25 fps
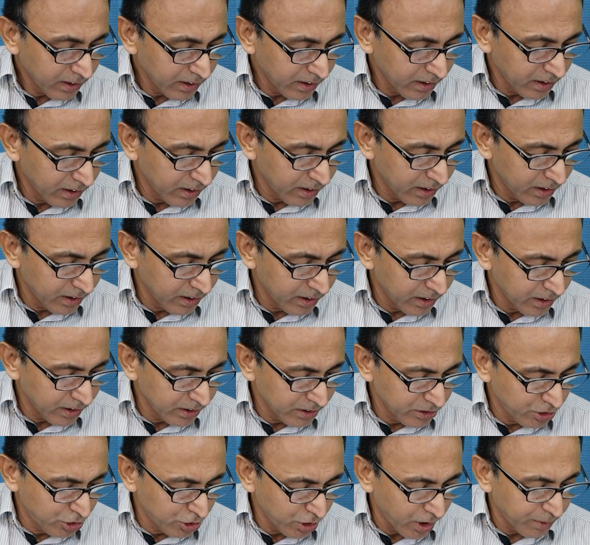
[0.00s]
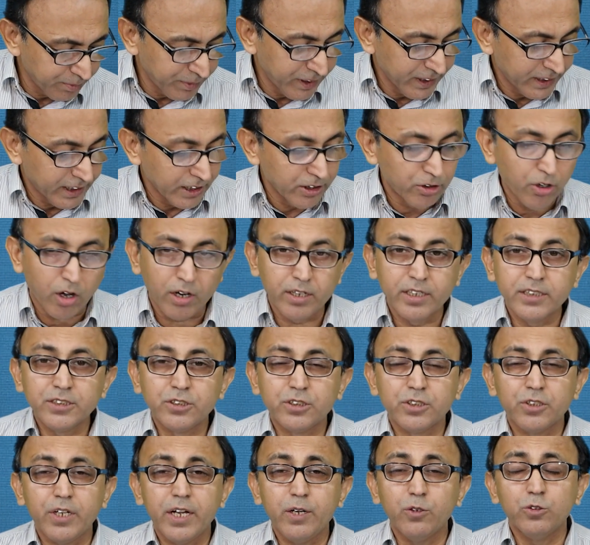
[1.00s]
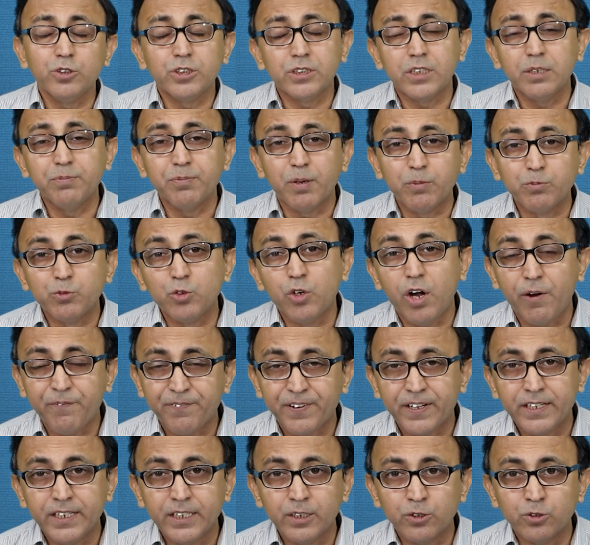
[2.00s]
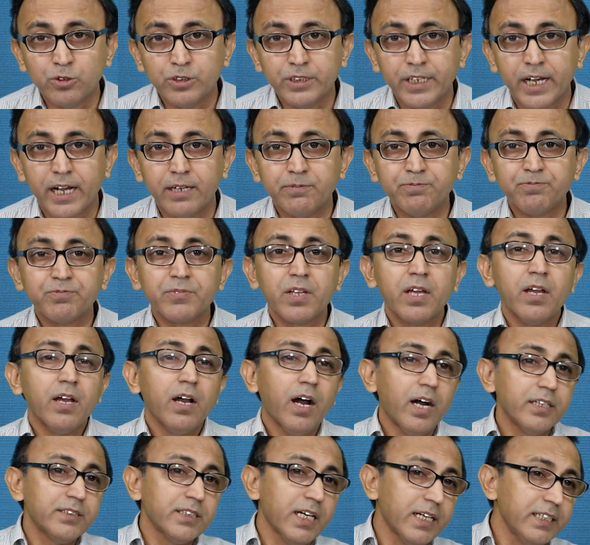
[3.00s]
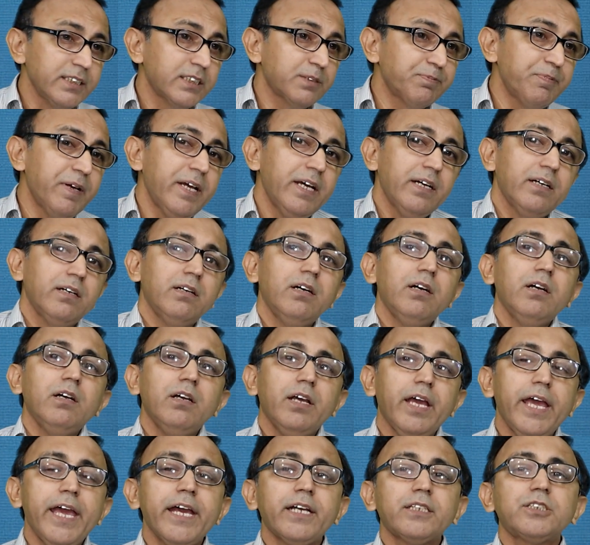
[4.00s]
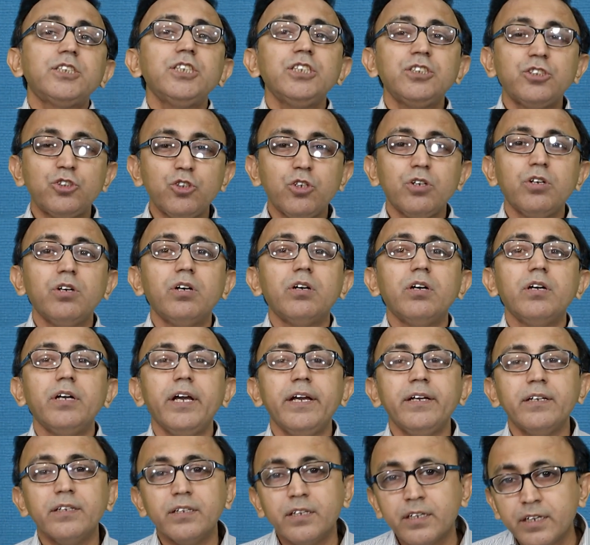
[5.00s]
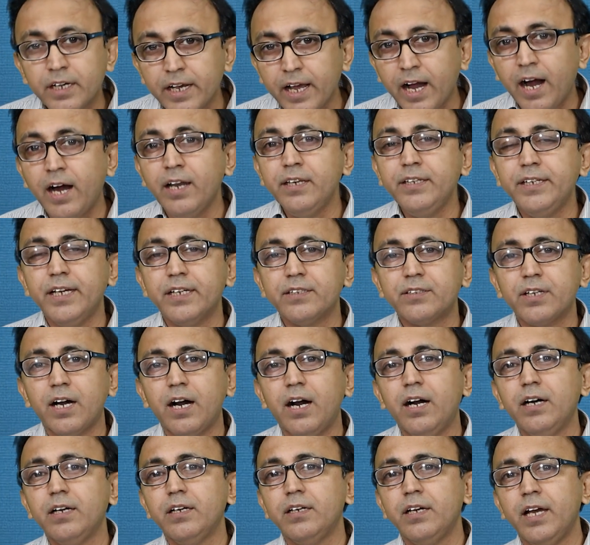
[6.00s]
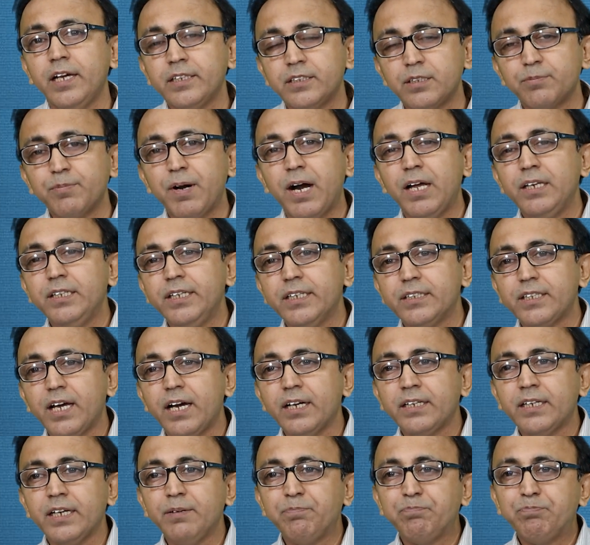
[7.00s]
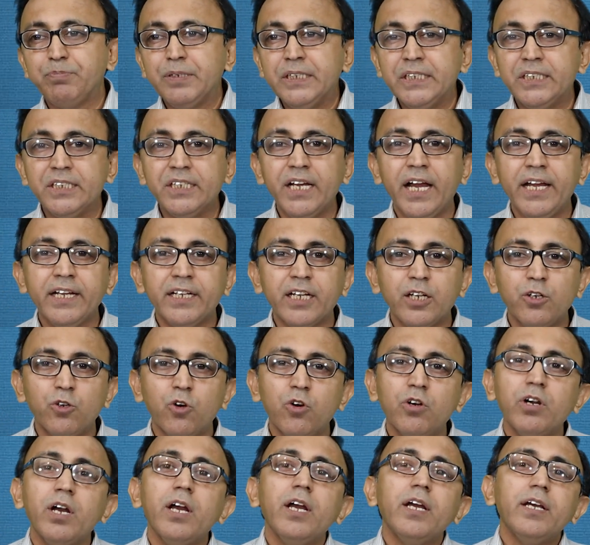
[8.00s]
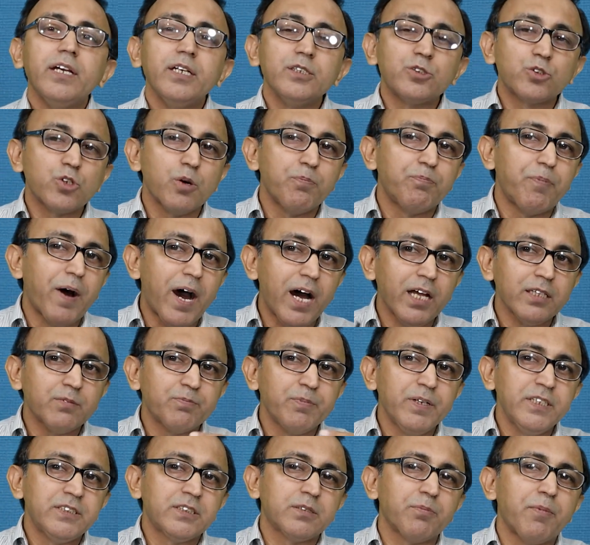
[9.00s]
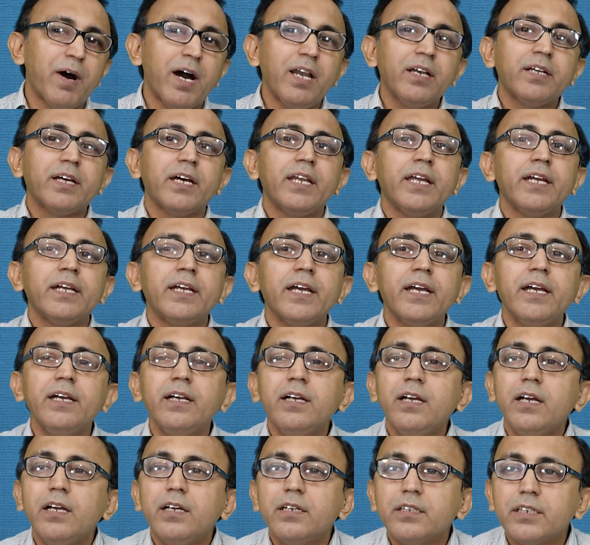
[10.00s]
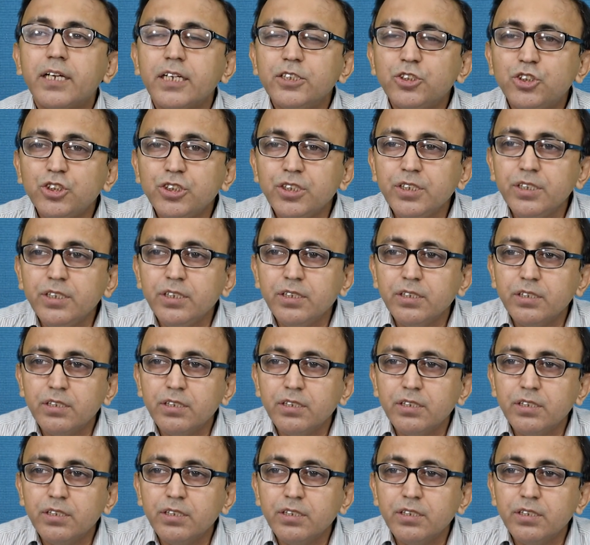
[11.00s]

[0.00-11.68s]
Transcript: जो अमेरिकी डॉलर्स जो है उसकी ममनुआ फंडिंग हुई है अच्छा इसमें एक चीज़ जो ख्याल ये था एहतमाल ये था कि पीटीआई के लोग इसको बाद में इस्तेमाल करेंगे कि जी